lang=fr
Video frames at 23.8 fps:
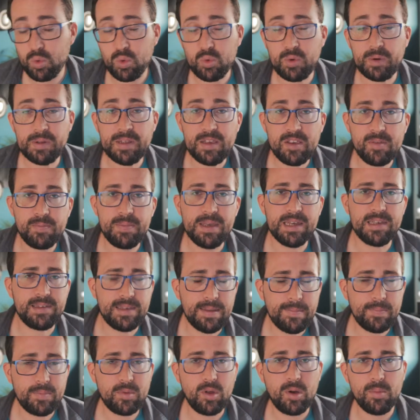Donc on espère
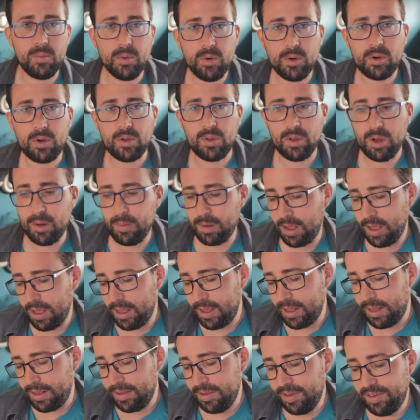septembre-octobre.
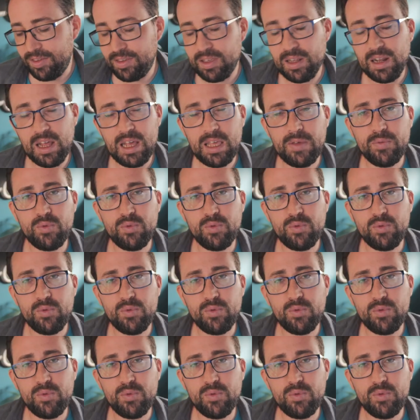D'ici là,